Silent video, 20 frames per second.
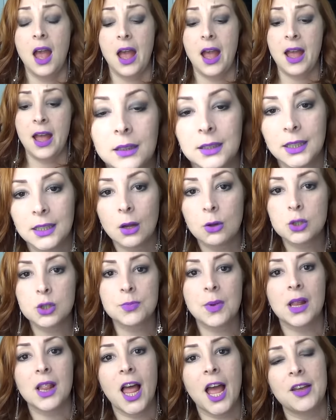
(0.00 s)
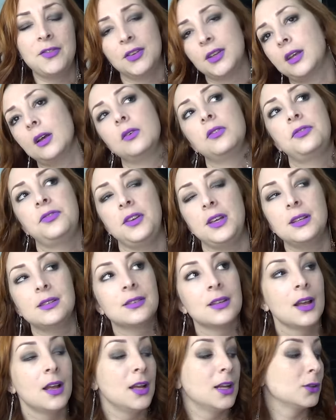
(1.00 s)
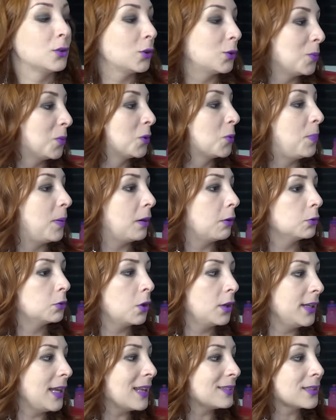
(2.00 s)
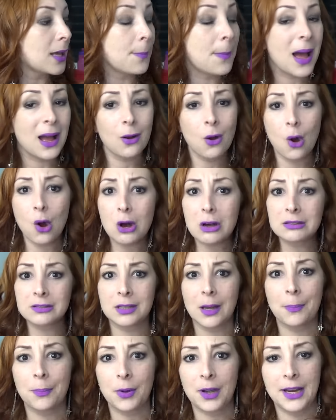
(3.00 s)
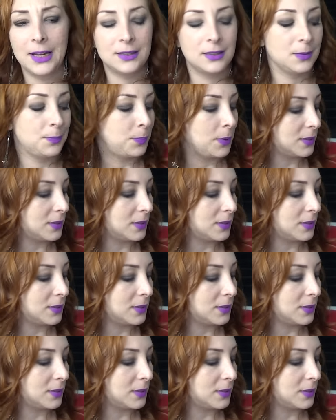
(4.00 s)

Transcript: É, até na última live que eu fiz, todo mundo perguntou, e essa bagunça, Tracy?